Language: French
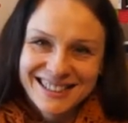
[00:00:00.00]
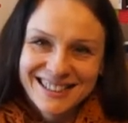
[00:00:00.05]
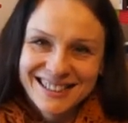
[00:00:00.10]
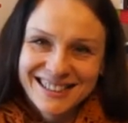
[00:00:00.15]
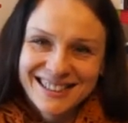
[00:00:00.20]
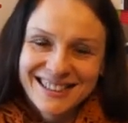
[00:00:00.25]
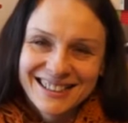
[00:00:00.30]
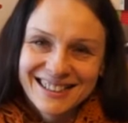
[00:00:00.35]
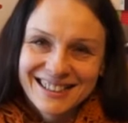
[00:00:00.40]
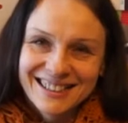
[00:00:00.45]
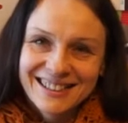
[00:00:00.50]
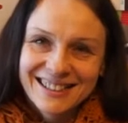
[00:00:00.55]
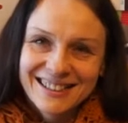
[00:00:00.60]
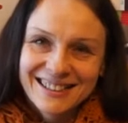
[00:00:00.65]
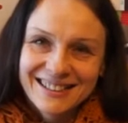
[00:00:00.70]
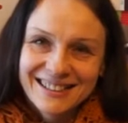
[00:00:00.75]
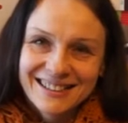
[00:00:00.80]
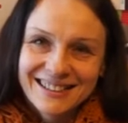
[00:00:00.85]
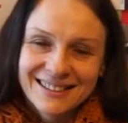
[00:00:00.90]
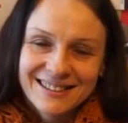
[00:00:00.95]
Mais à quel
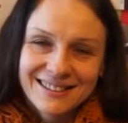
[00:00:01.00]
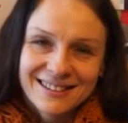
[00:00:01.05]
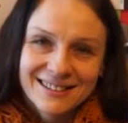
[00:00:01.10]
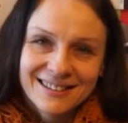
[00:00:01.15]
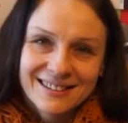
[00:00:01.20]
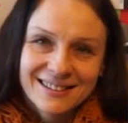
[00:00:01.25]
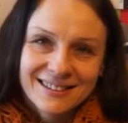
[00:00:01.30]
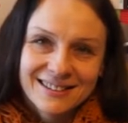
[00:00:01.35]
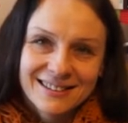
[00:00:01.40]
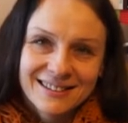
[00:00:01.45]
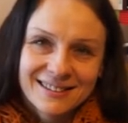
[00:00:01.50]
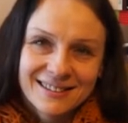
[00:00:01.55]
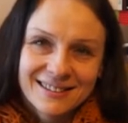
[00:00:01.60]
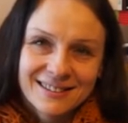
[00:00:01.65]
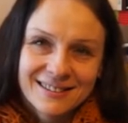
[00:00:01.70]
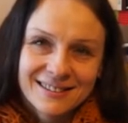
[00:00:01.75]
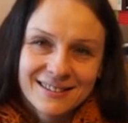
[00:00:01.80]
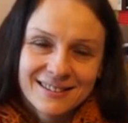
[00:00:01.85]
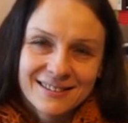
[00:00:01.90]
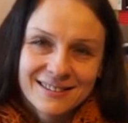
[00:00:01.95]
moment vous avez dit je vais en
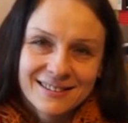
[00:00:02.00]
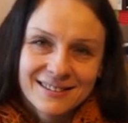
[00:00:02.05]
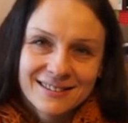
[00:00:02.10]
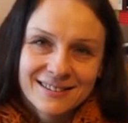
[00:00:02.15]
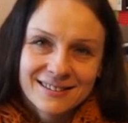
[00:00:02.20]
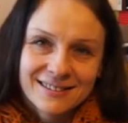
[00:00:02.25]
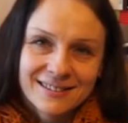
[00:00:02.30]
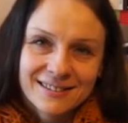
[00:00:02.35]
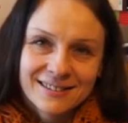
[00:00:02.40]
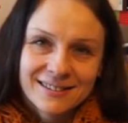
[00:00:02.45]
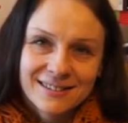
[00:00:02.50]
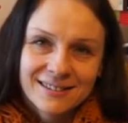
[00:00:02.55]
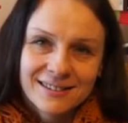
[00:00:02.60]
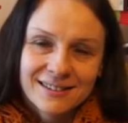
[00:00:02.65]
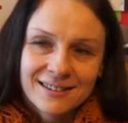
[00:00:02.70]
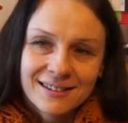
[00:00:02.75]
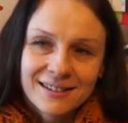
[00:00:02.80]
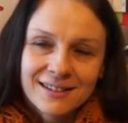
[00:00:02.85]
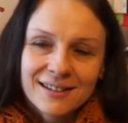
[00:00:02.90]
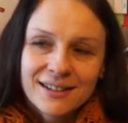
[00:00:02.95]
faire mon métier Parce que vous
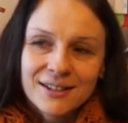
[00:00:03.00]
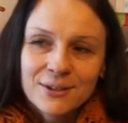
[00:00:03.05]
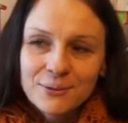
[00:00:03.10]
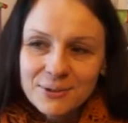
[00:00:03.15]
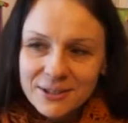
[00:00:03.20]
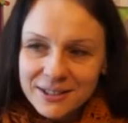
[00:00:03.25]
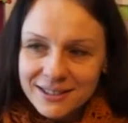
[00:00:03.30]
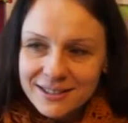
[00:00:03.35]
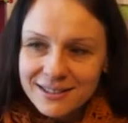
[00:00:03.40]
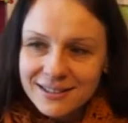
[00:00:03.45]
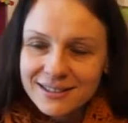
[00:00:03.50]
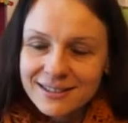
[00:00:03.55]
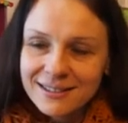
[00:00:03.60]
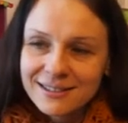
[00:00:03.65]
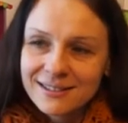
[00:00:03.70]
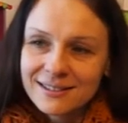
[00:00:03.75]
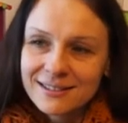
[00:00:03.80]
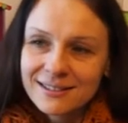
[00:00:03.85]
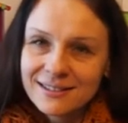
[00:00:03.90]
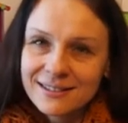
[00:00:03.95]
avez eu un parcours
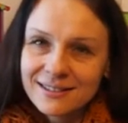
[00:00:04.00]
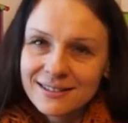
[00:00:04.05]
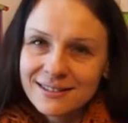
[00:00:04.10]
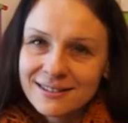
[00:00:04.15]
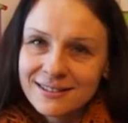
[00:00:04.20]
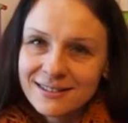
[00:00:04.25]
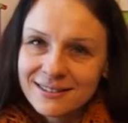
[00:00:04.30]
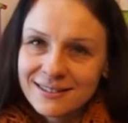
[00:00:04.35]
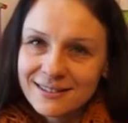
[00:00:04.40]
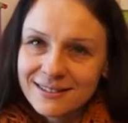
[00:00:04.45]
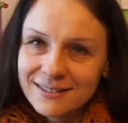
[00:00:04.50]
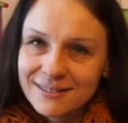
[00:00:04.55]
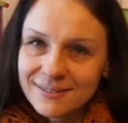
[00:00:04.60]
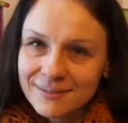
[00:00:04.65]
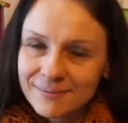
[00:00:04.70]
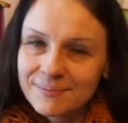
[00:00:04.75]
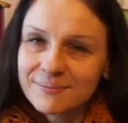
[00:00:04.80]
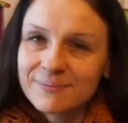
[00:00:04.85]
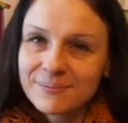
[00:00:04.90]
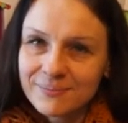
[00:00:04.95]
euh, euh, scolaire
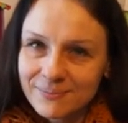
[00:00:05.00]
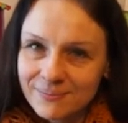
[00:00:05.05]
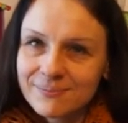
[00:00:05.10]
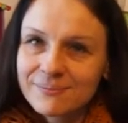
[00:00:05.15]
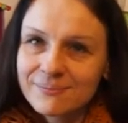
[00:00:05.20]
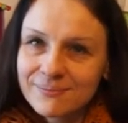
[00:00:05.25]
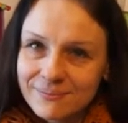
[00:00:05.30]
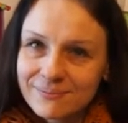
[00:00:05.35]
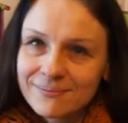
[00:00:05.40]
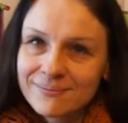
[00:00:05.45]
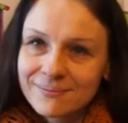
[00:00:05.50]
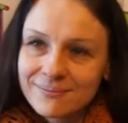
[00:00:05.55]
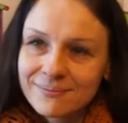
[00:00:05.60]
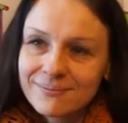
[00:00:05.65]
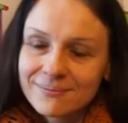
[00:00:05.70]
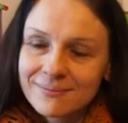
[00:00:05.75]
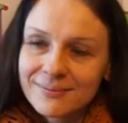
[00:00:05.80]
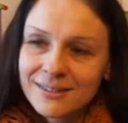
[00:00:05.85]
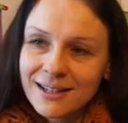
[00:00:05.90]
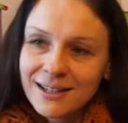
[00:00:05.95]
euh, différent,
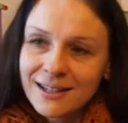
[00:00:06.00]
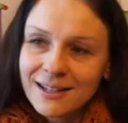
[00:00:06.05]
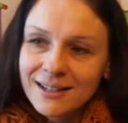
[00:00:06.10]
hein,